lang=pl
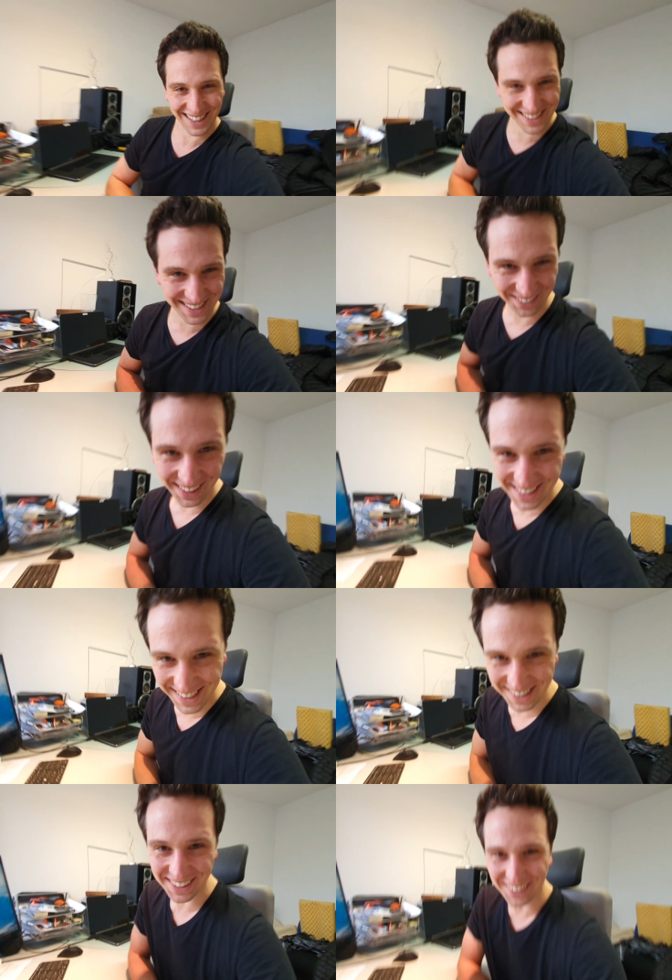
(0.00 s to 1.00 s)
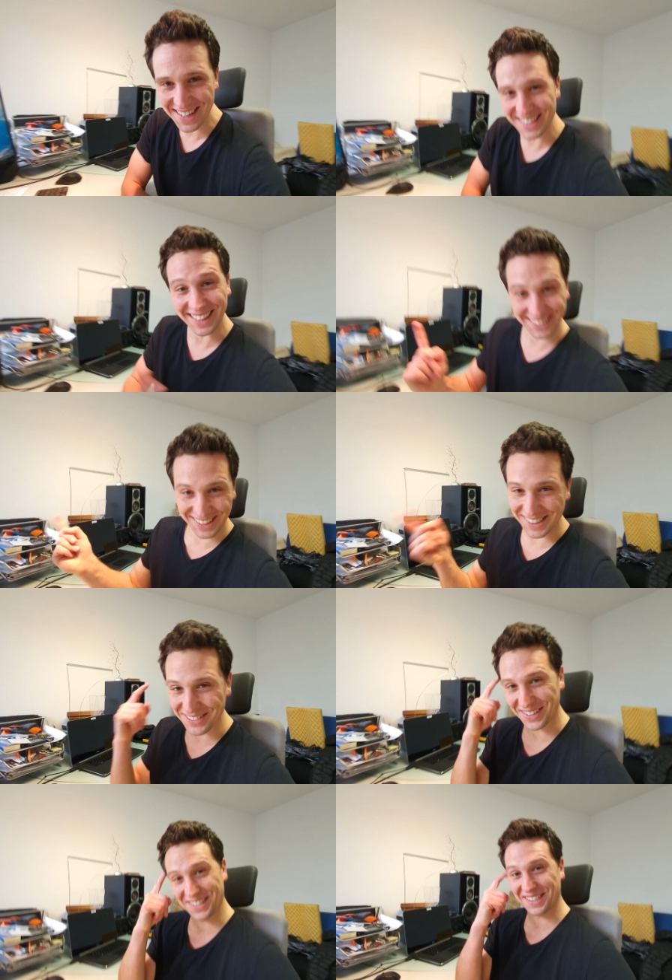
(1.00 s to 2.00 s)
aż zobaczę, co to będzie, jak to
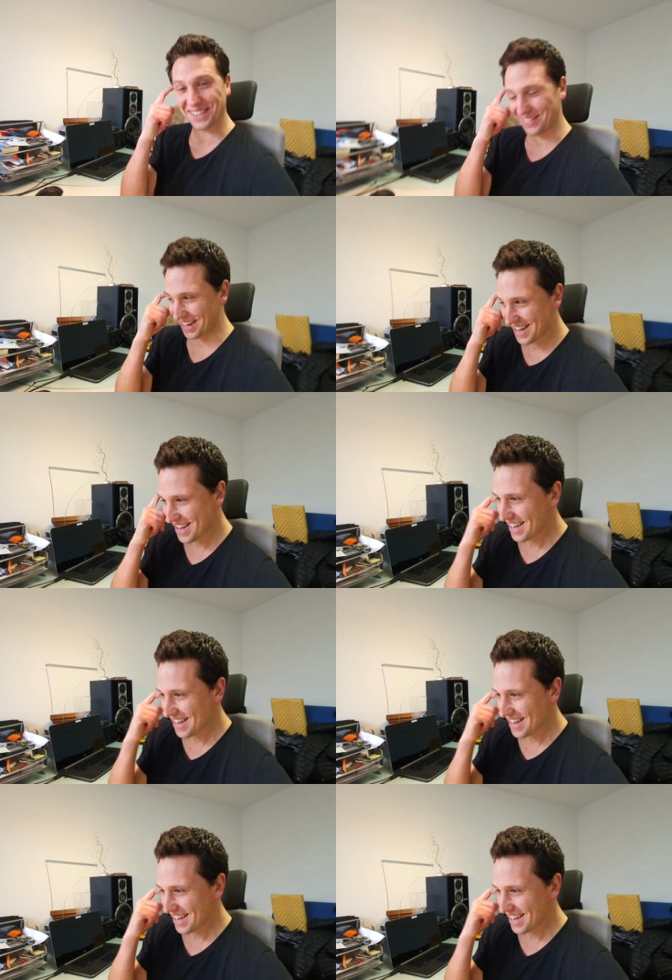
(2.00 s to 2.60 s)
stworzę sobie.